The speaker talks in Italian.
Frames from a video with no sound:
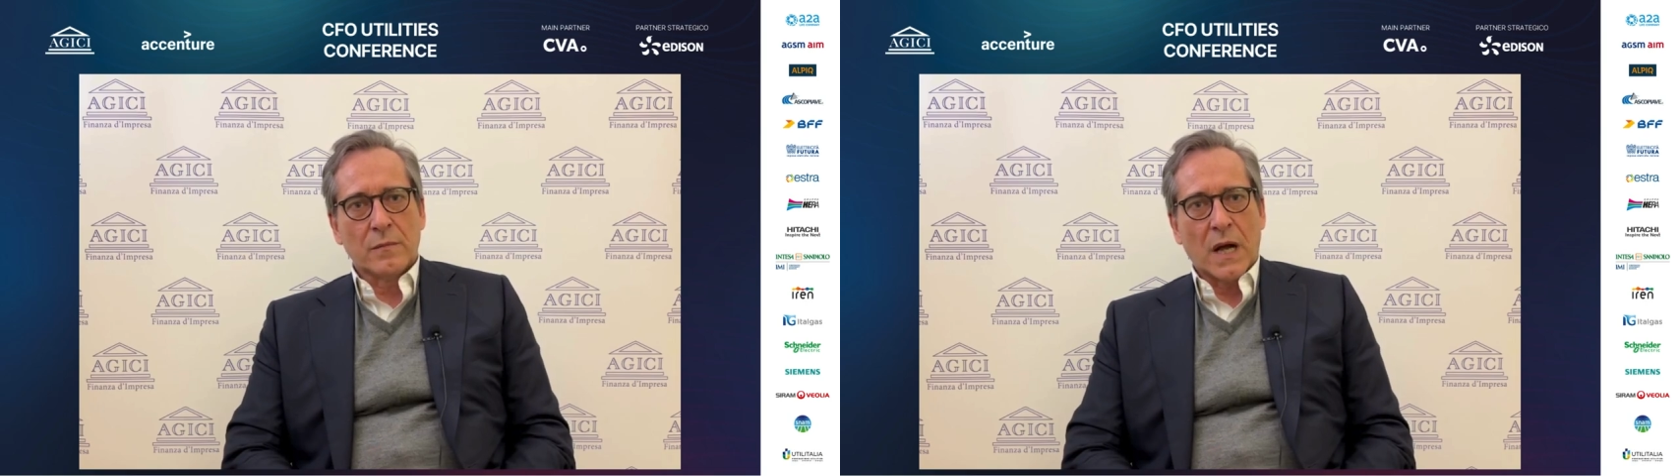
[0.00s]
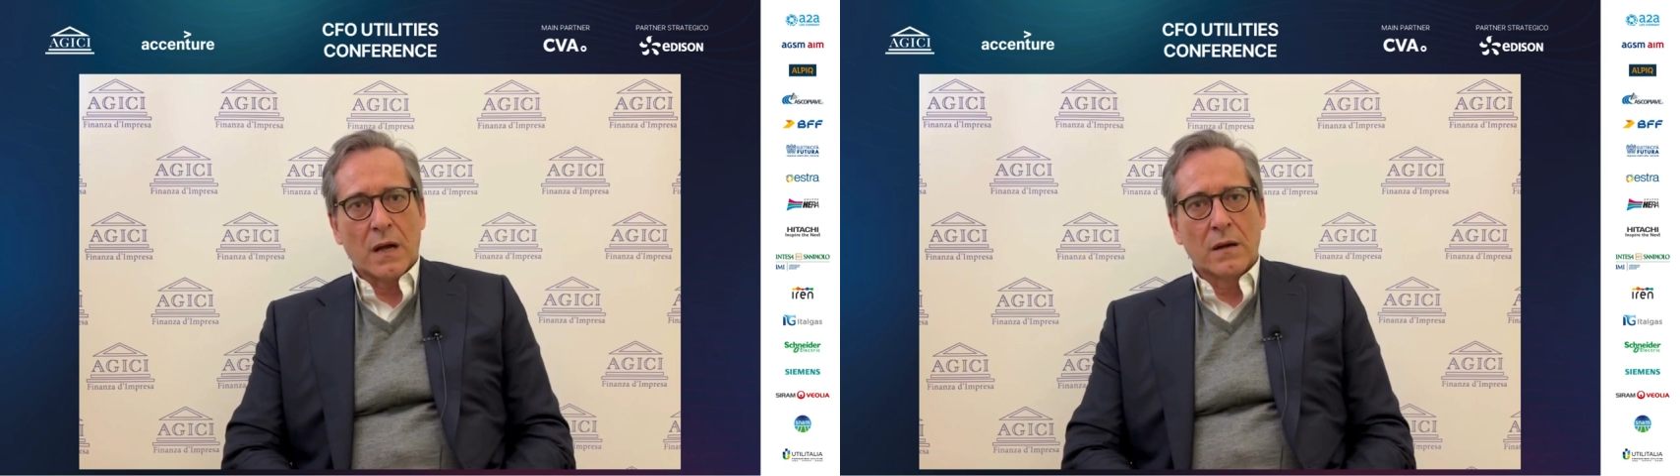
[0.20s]

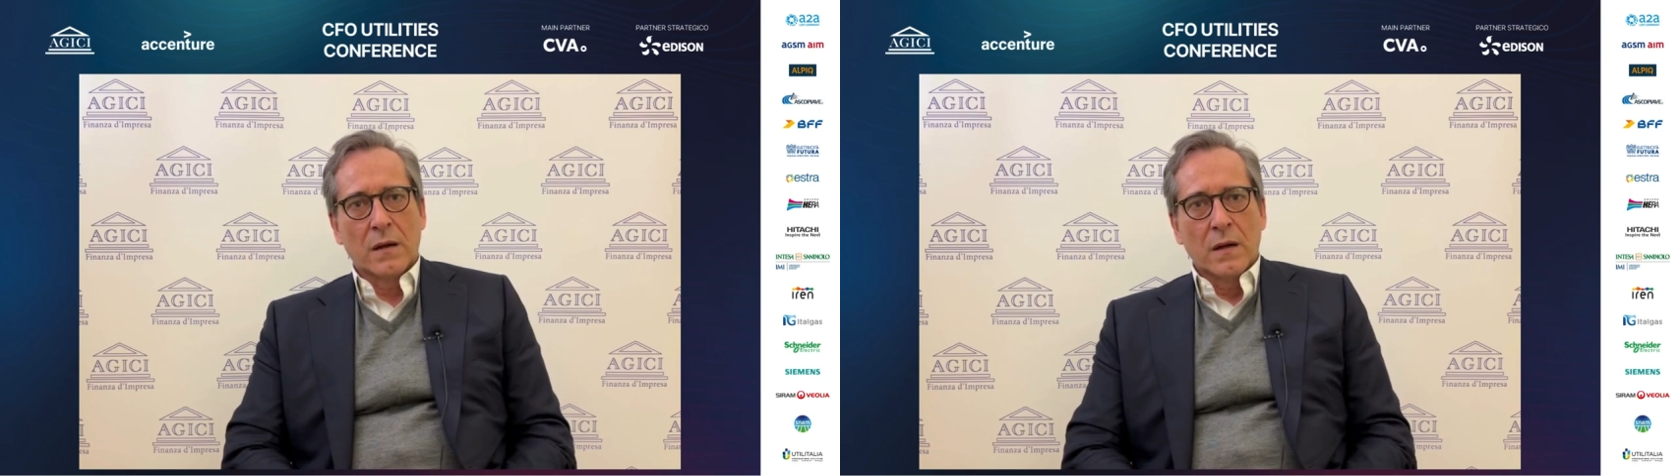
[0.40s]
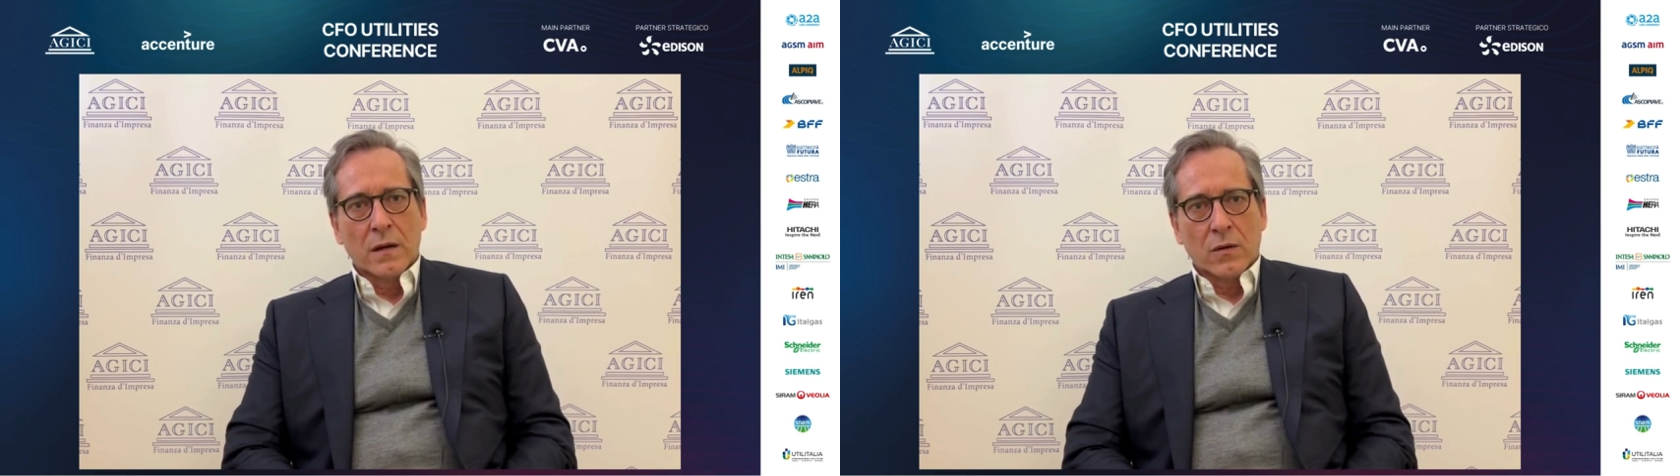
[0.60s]
ma
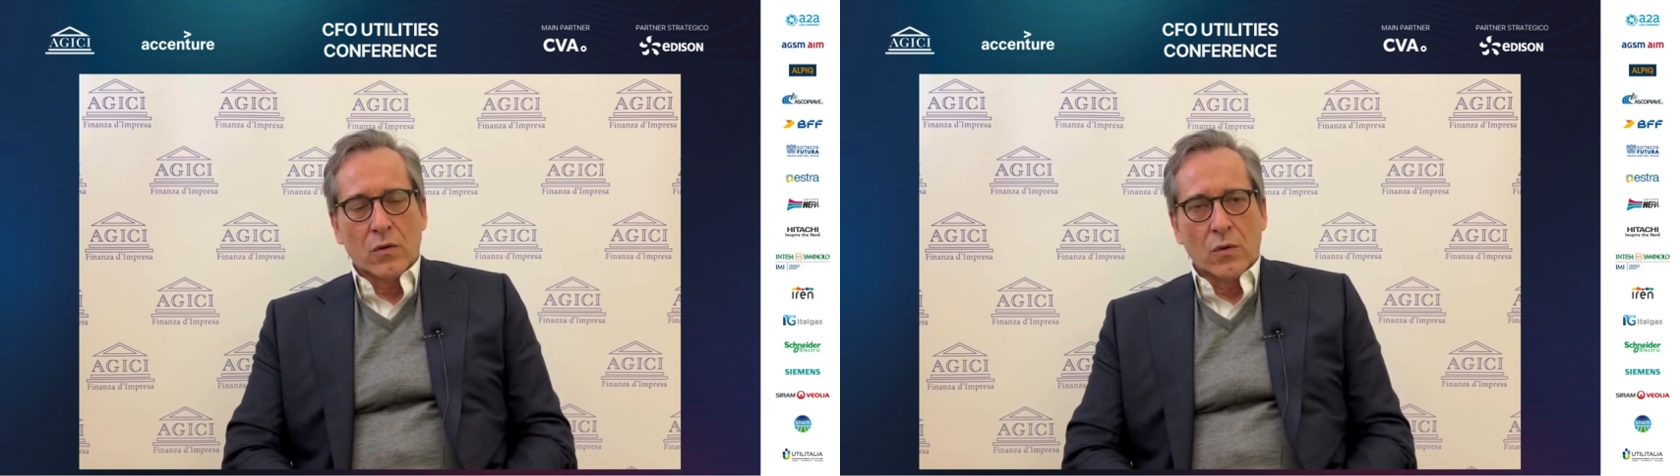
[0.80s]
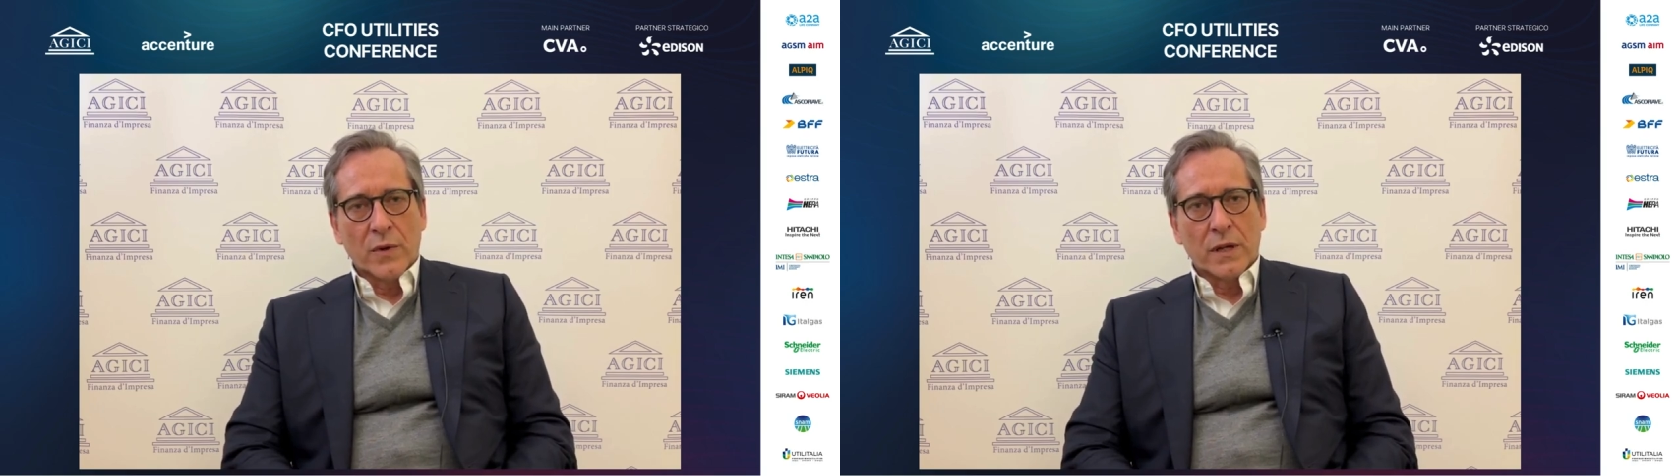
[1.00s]

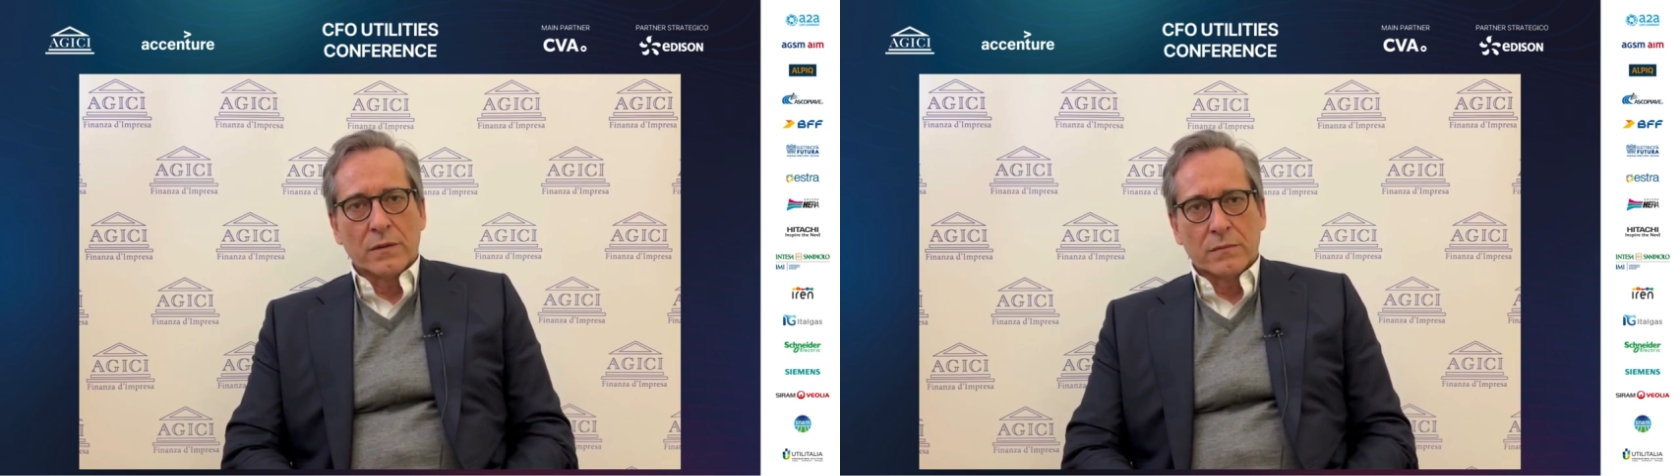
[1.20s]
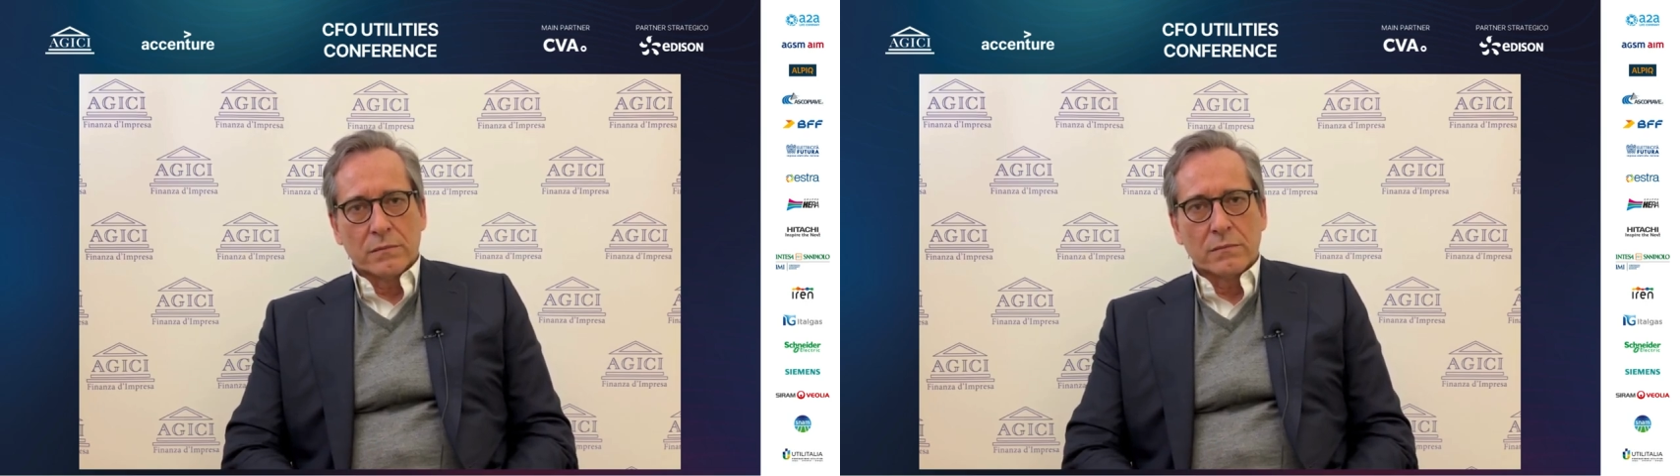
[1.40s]

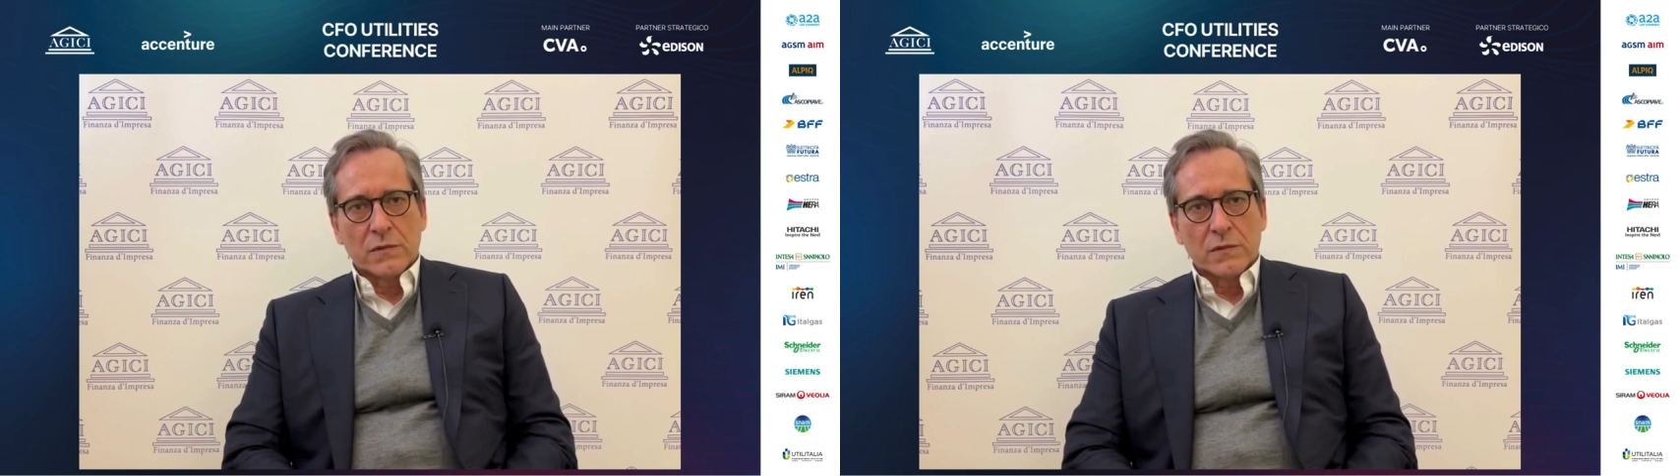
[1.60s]
come